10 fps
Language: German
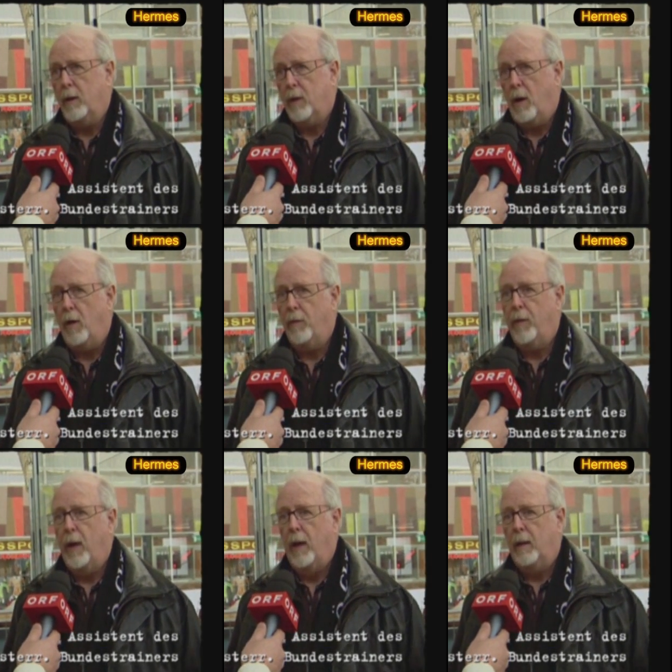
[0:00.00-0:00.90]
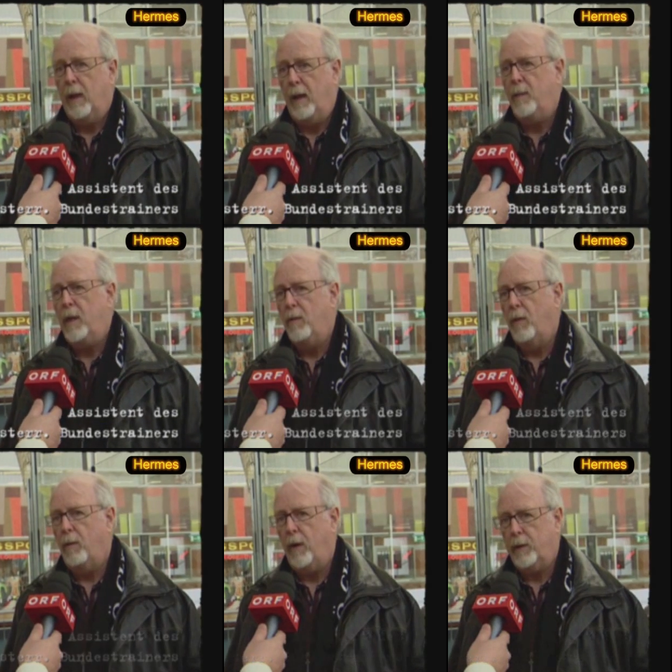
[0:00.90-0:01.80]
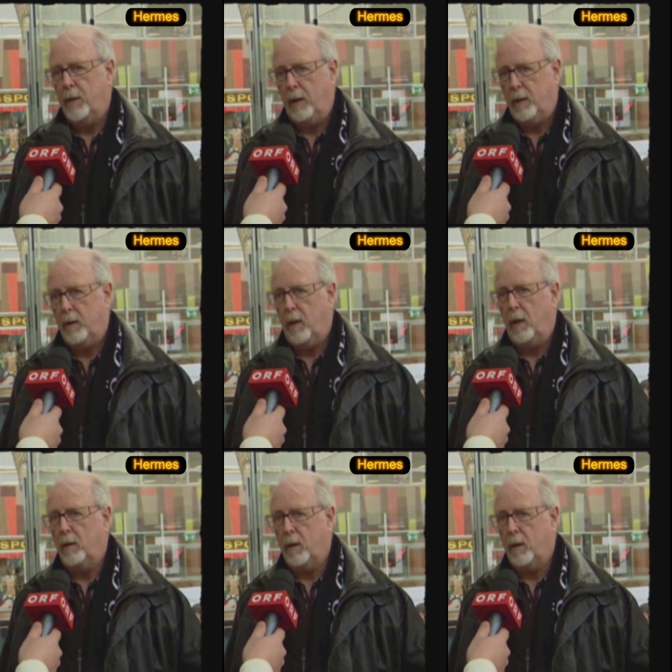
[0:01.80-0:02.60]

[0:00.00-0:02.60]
Also auf dem Niveau, was jetzt, äh,